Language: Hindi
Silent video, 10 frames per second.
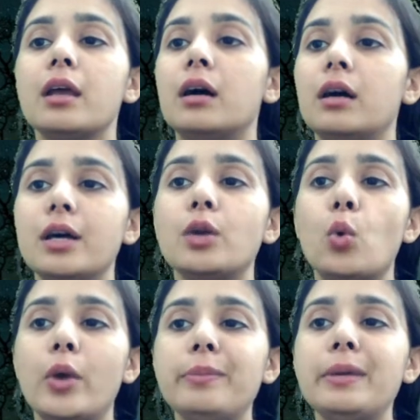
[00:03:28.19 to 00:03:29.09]
अगर
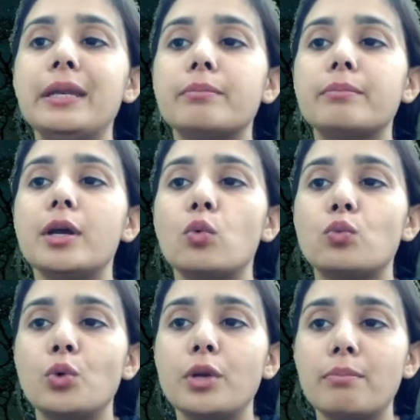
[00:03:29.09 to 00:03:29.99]
कोई भी नंबर
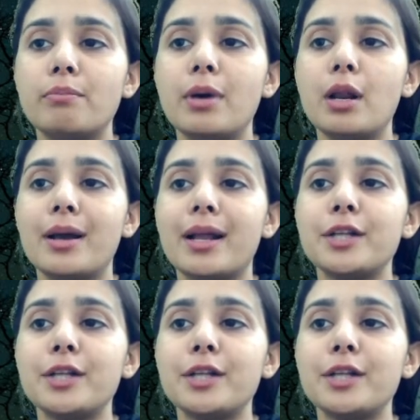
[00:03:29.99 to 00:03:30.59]
वो नंबर हमारा